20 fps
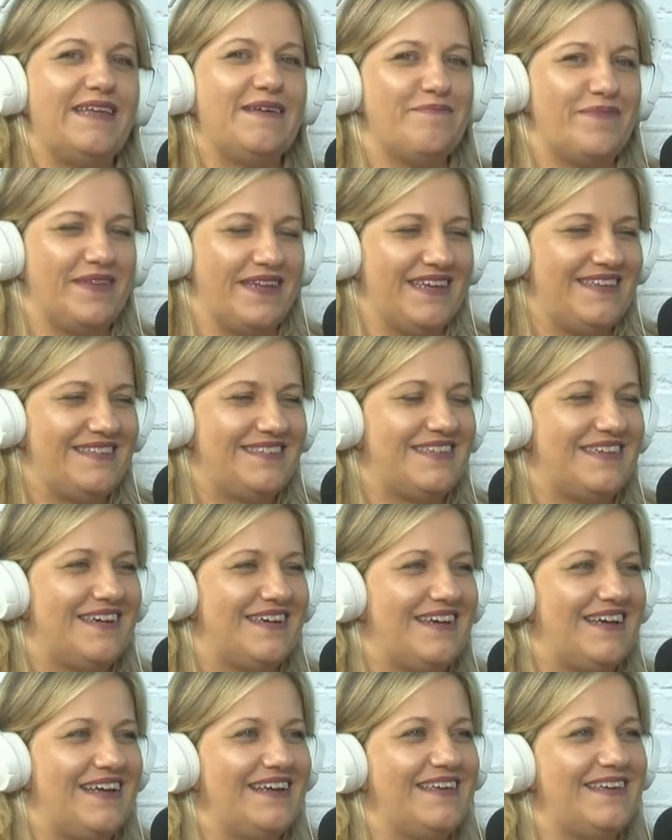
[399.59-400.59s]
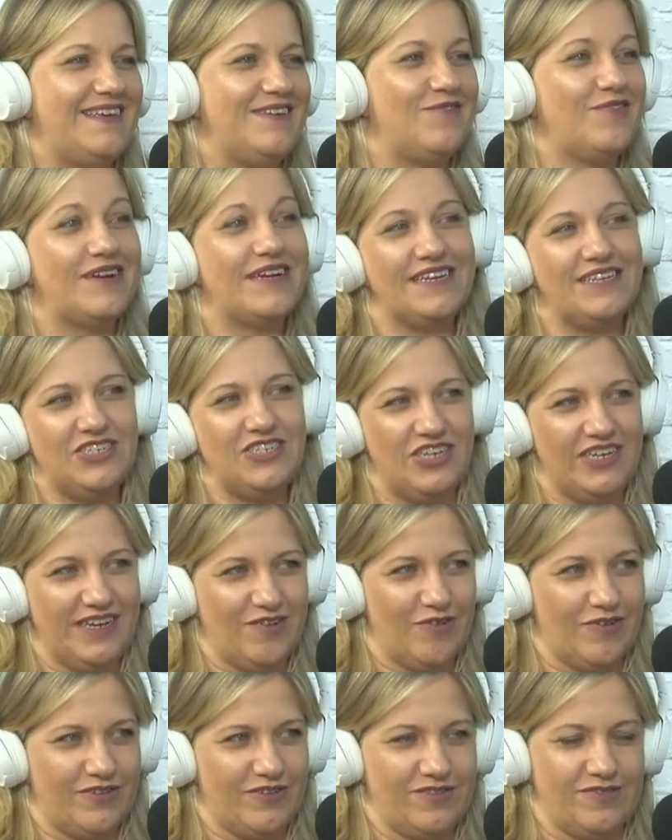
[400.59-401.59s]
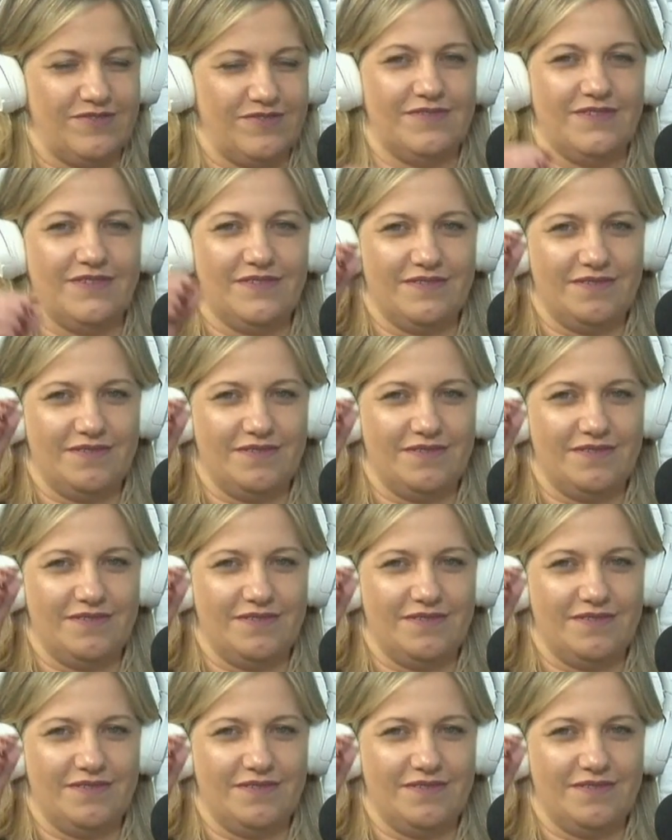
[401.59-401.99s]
empresa é que o grande negócio